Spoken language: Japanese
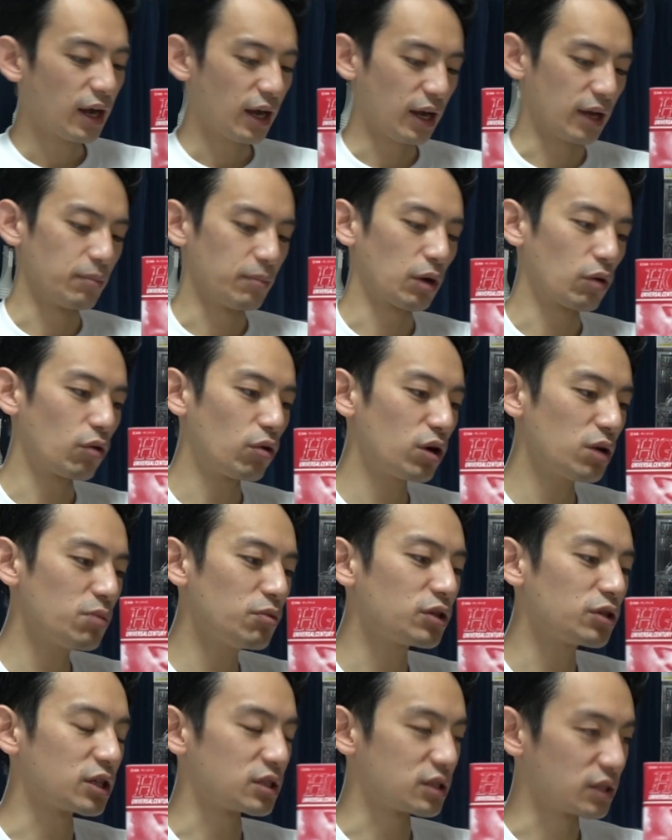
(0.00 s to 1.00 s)
はい、まあ、これ
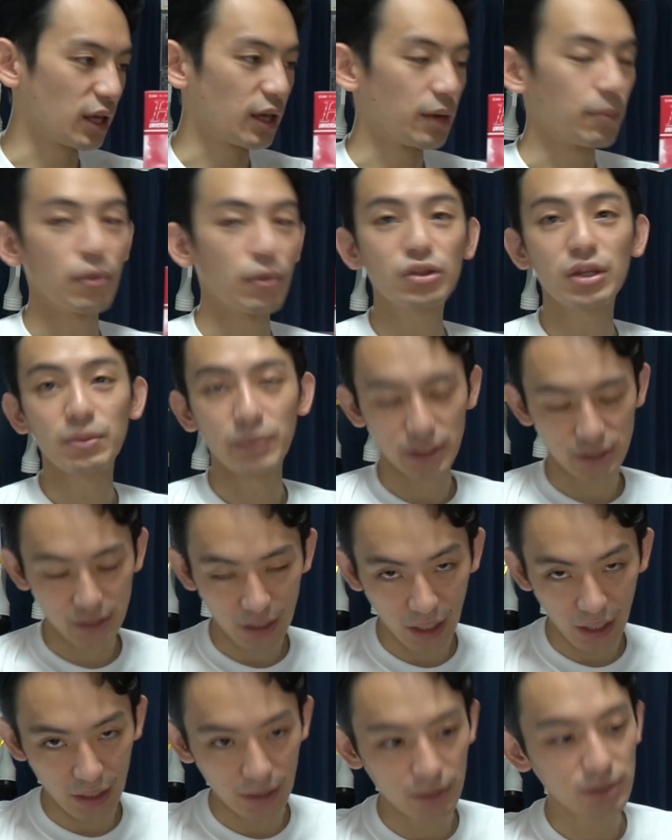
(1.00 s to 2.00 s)
もですね、持ってま
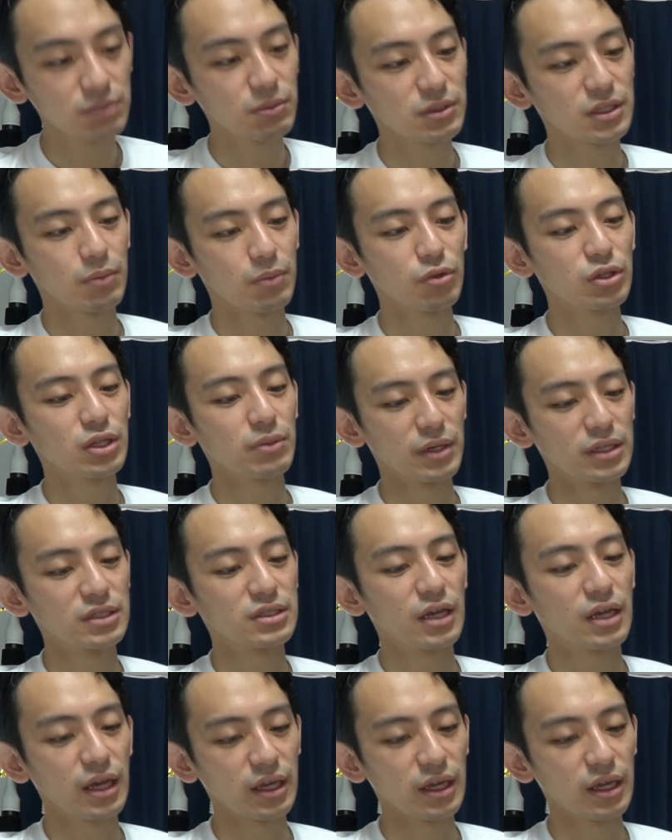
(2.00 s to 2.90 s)
す。はい、すいません、持ってます。